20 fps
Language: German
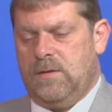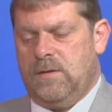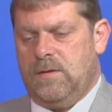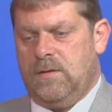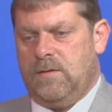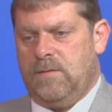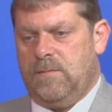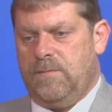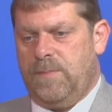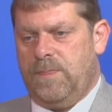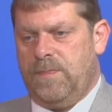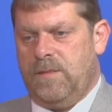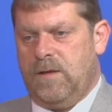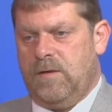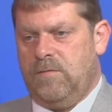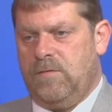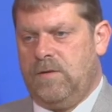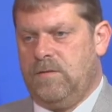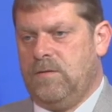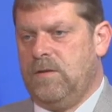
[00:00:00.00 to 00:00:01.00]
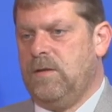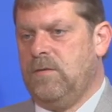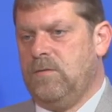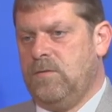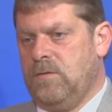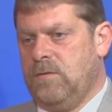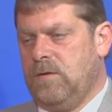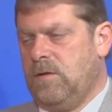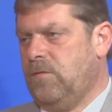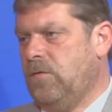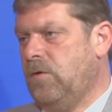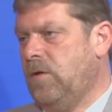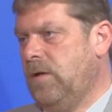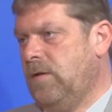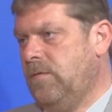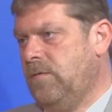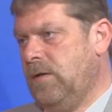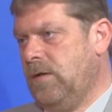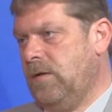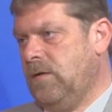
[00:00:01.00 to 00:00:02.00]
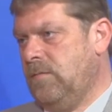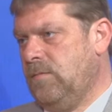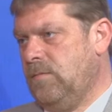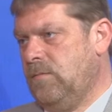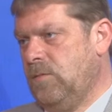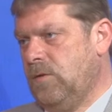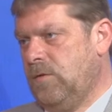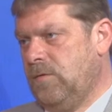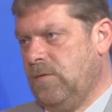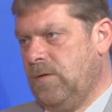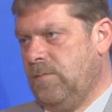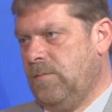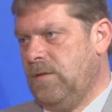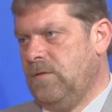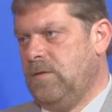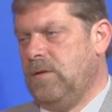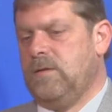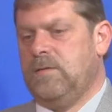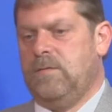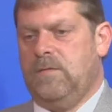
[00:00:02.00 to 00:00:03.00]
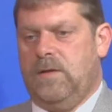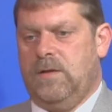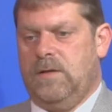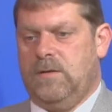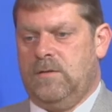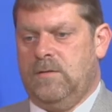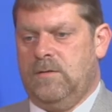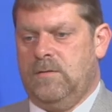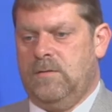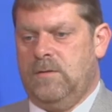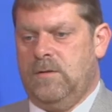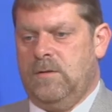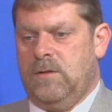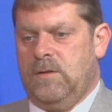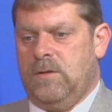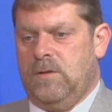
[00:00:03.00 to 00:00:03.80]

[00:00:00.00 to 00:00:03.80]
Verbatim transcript: ähm, Effizienz unserer Feuerwehr muss verbessert werden.